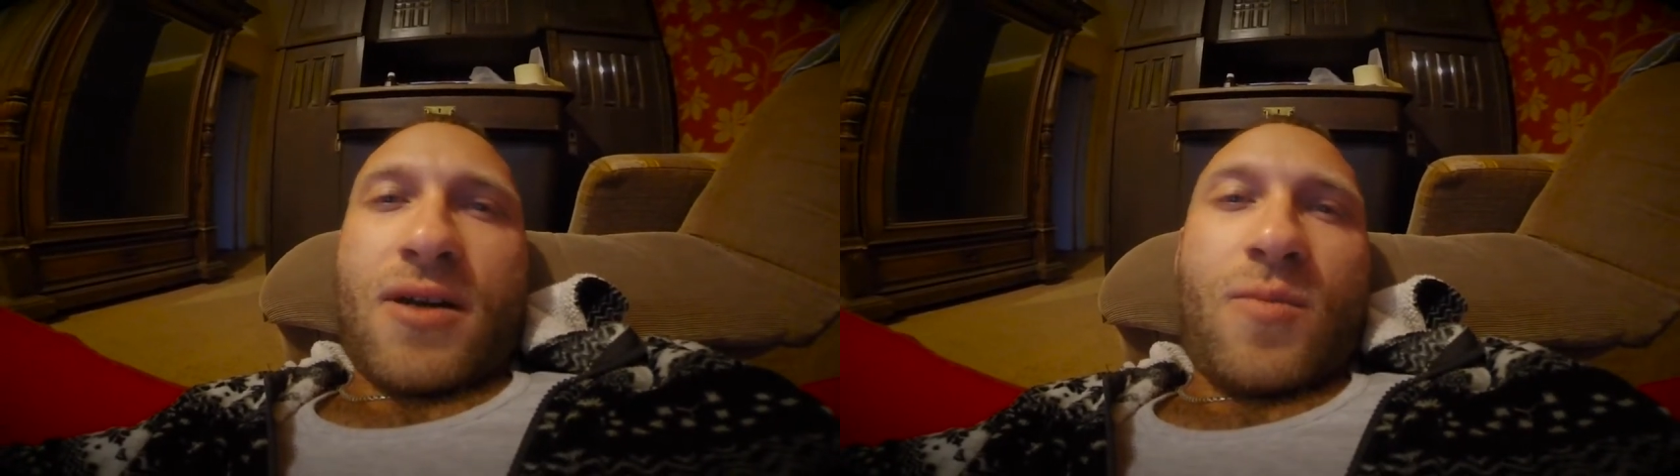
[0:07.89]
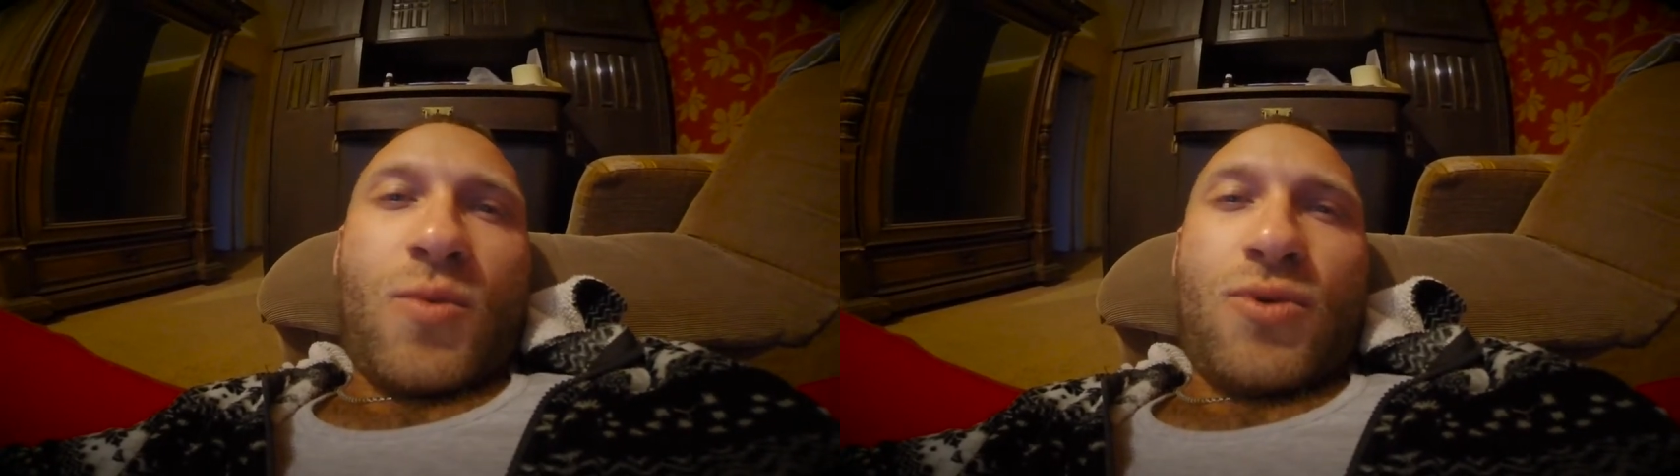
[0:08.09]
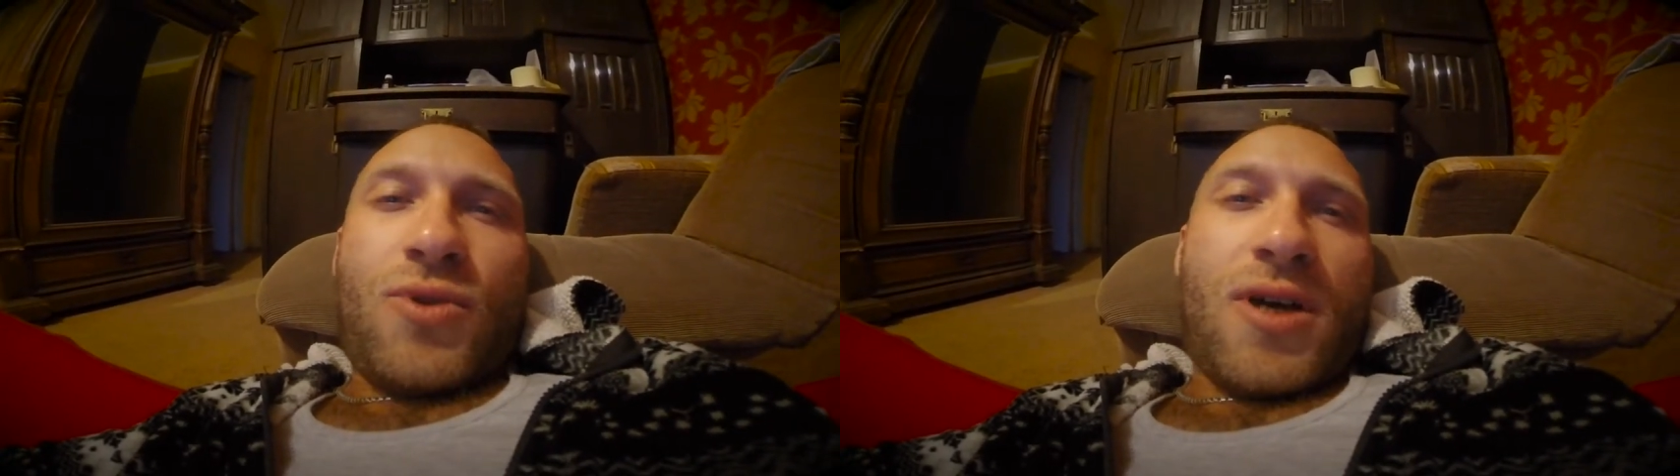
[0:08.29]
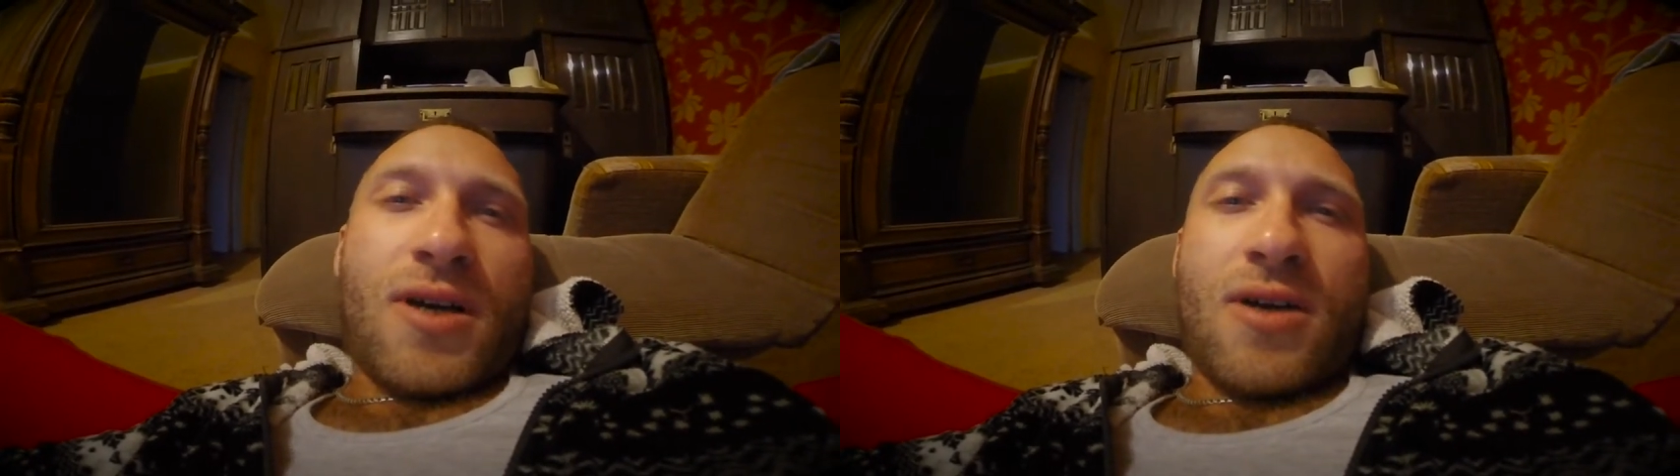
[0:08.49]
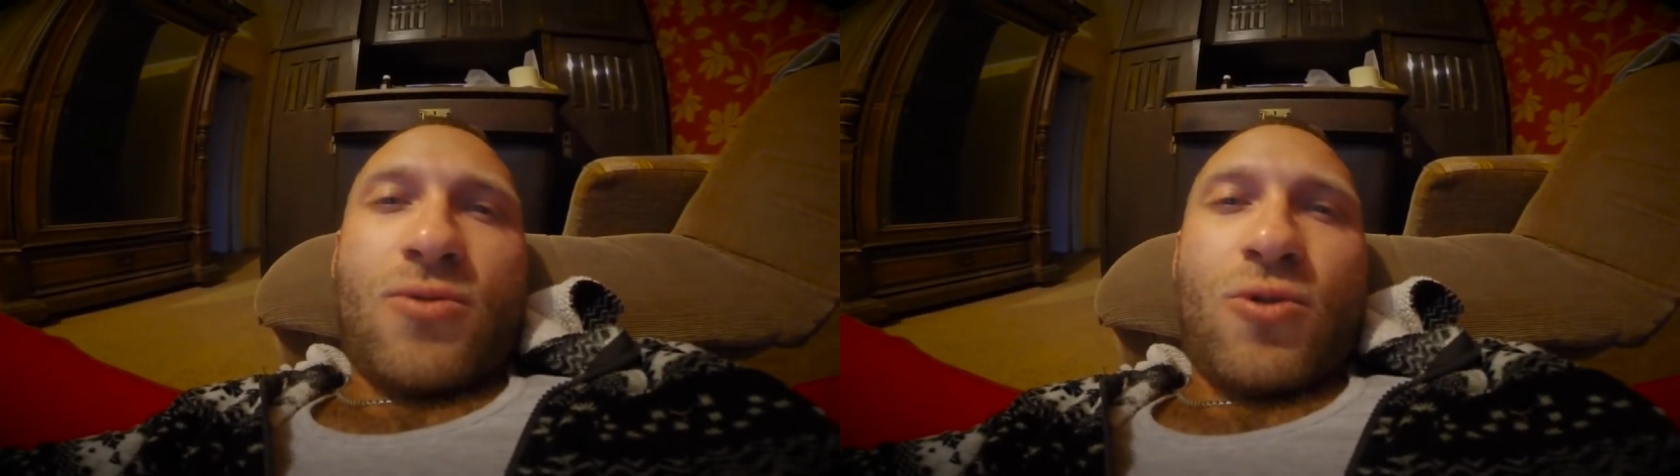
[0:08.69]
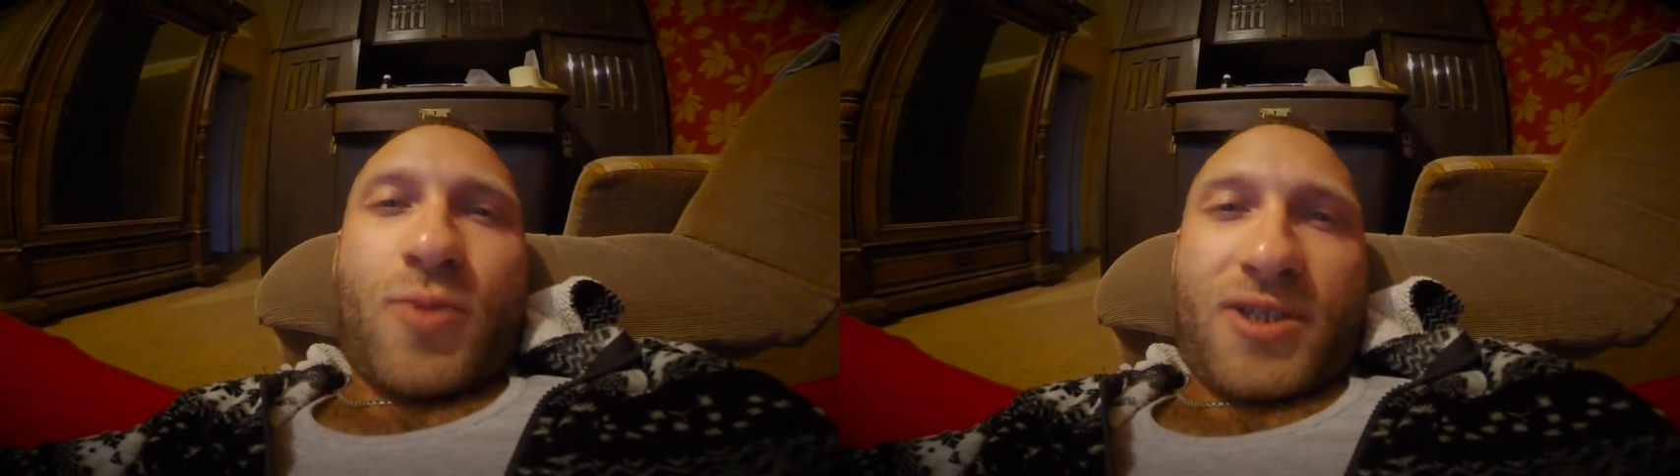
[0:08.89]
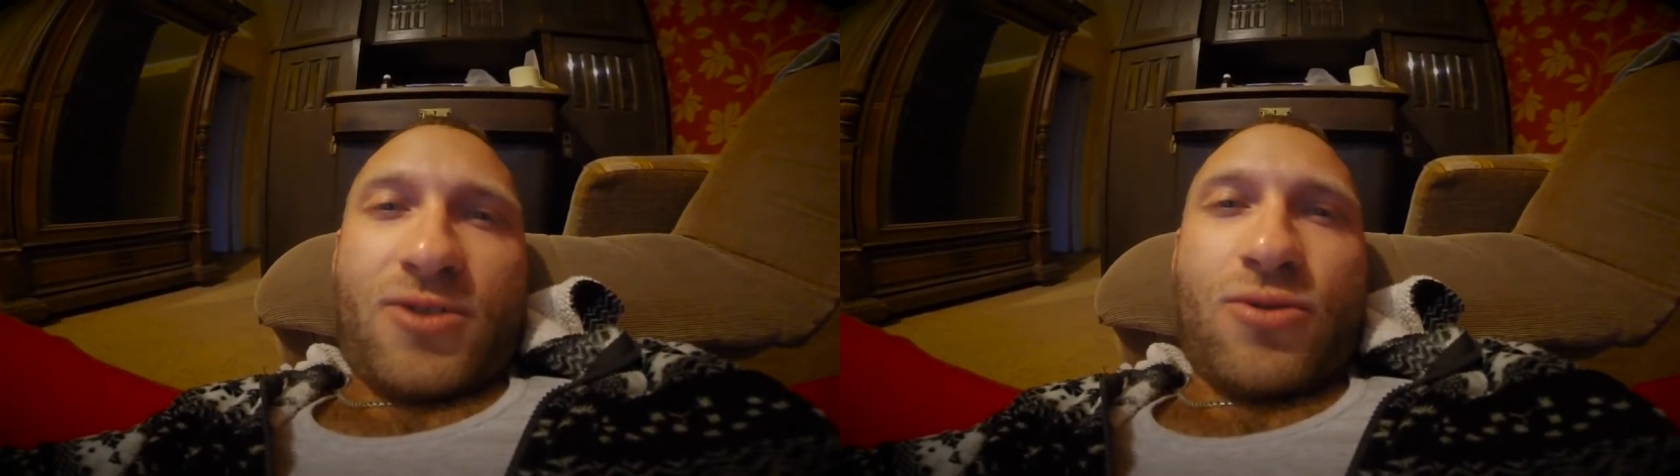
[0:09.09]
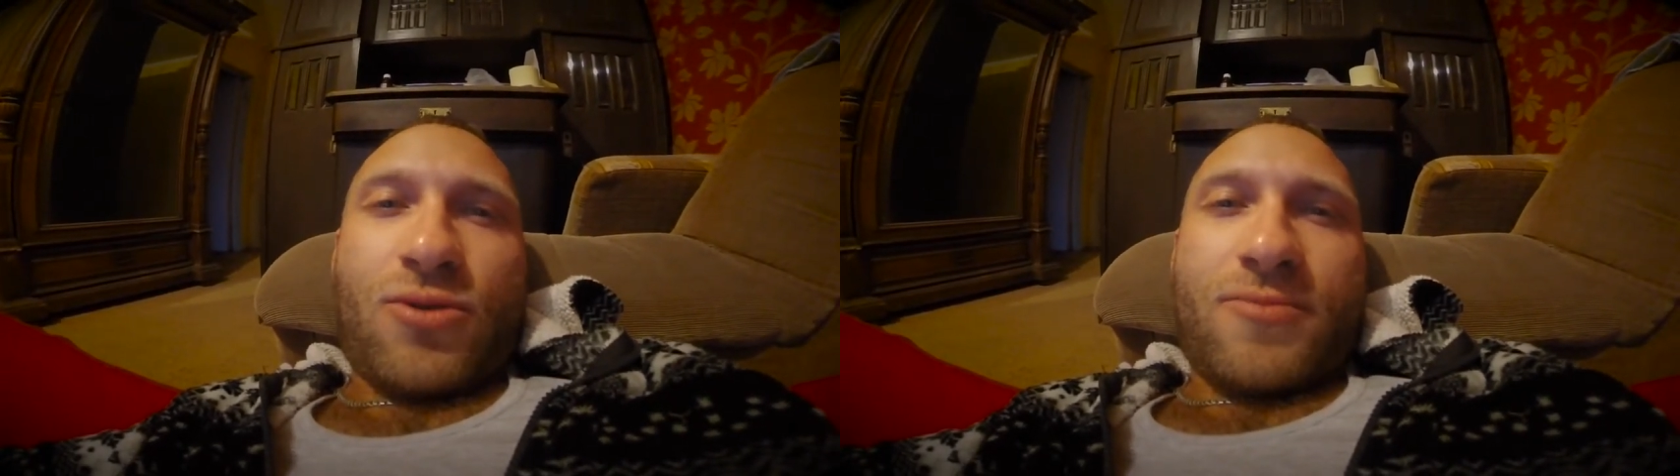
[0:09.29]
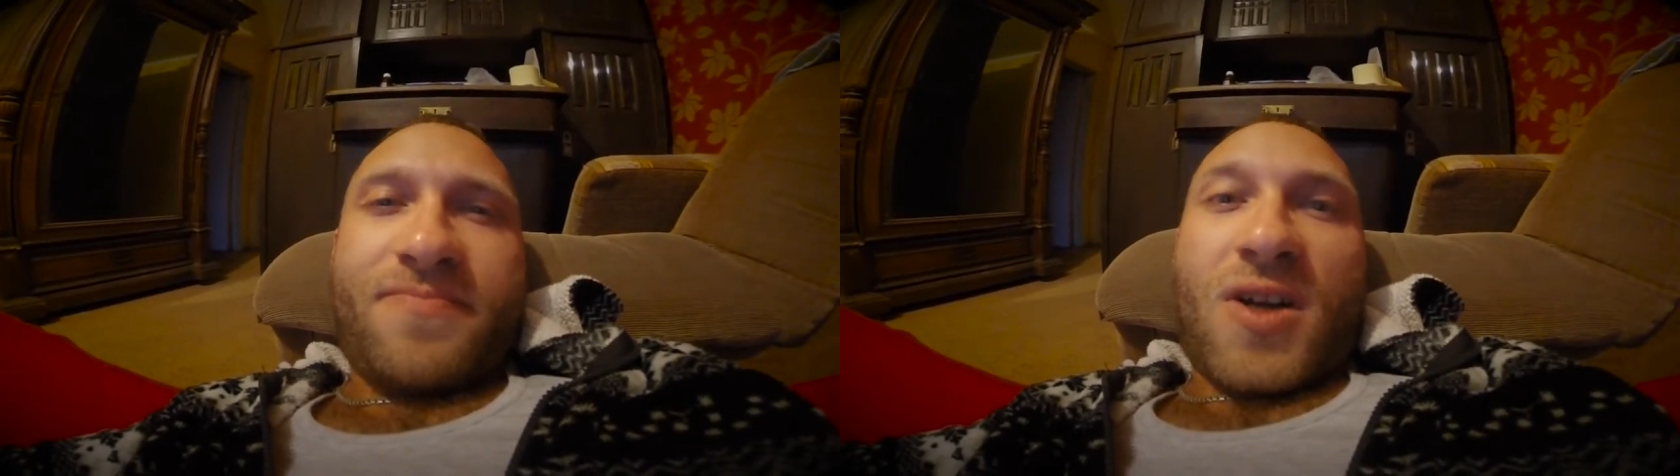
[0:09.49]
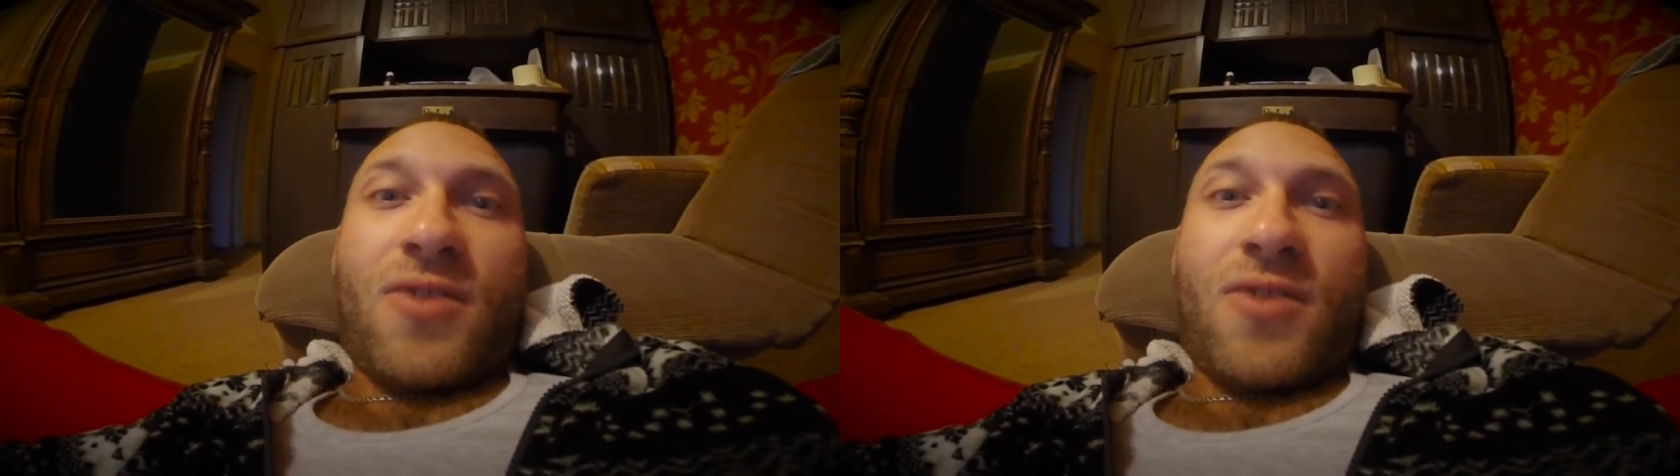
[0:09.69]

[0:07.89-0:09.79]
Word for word: Кому на какую процедуру?